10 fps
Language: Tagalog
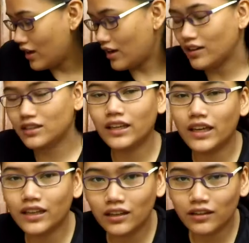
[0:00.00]
Uh, si
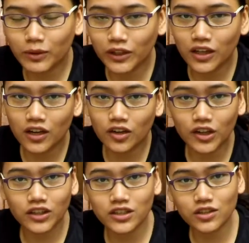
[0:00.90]
Haley in
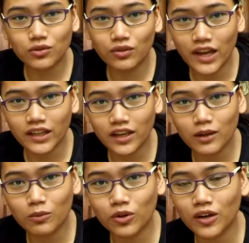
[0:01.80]
particular doesn't do that
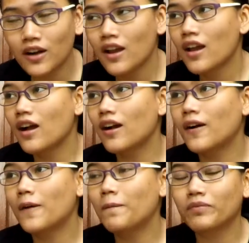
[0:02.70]
anymore
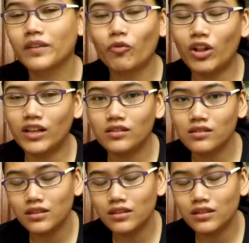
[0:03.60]
um, well,